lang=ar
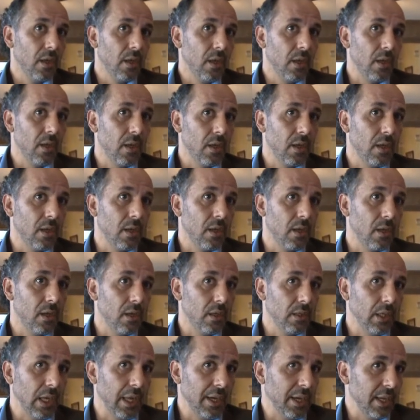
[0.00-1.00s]
آه،
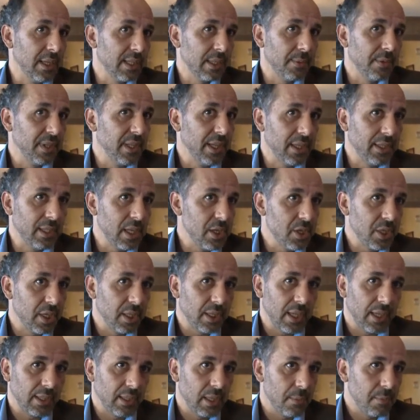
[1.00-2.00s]
يعني اذا بدك تيجي
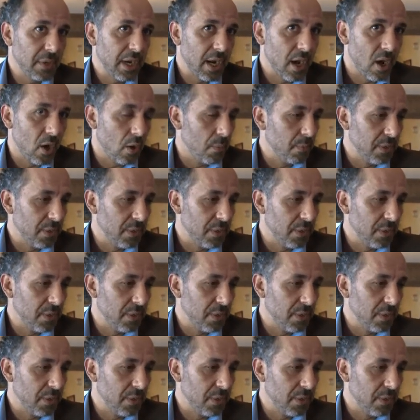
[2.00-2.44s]
تعتبري هون